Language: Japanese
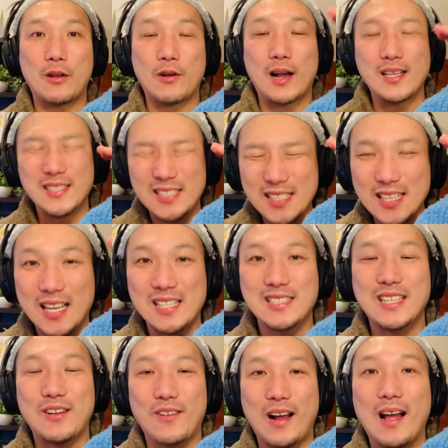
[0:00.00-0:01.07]
のか、進化し
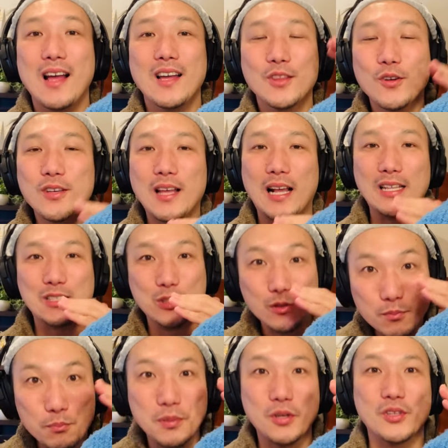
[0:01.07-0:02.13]
たのか、どれだけ準
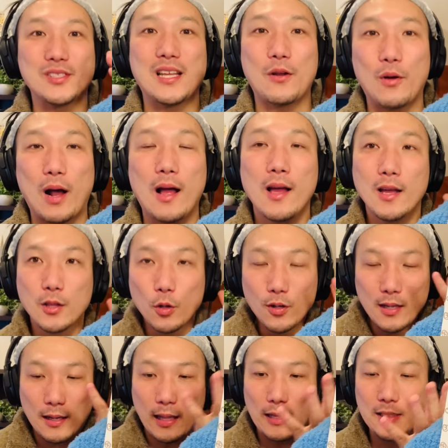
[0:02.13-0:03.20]
備をしたのか、どれ
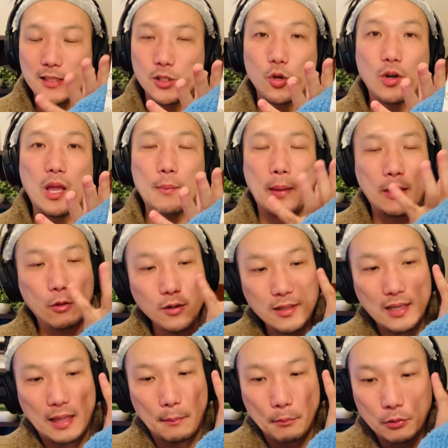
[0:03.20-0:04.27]
だけ一生懸命、どれ
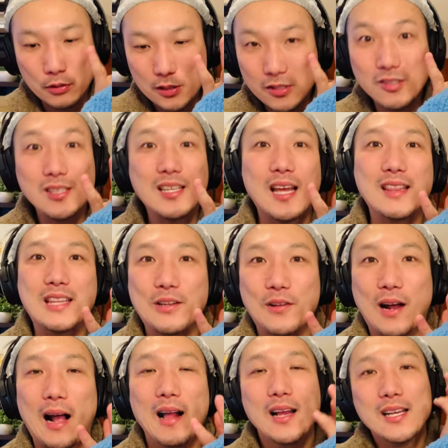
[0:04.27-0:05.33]
だけ夢中になっているの
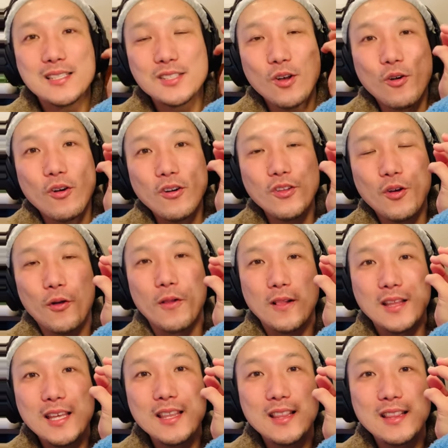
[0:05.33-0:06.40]
か、そこの
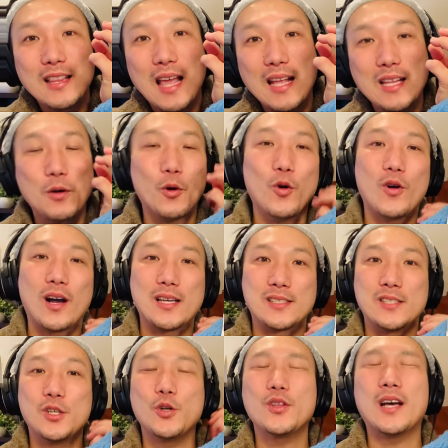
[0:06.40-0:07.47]
一点にフォーカス
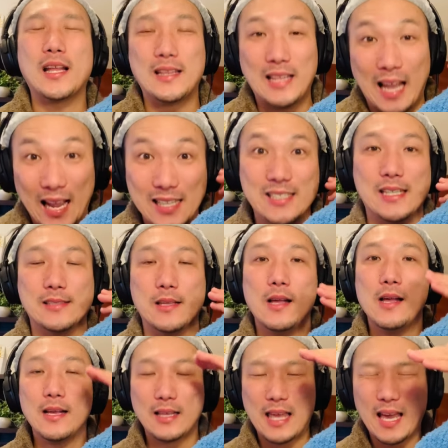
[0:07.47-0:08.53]
することが大事です。
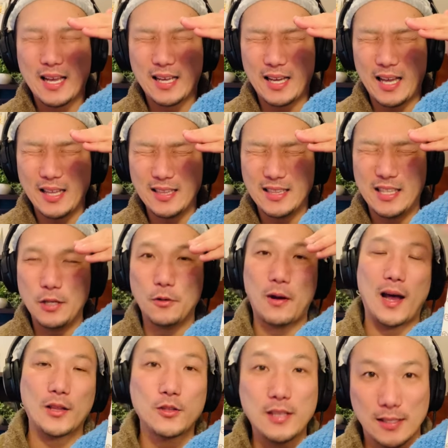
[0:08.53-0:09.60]
結果っていうの
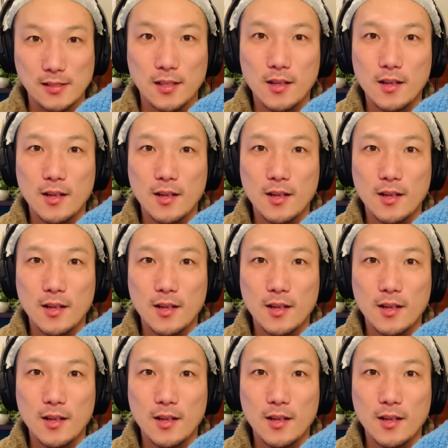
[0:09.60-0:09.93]
は後です。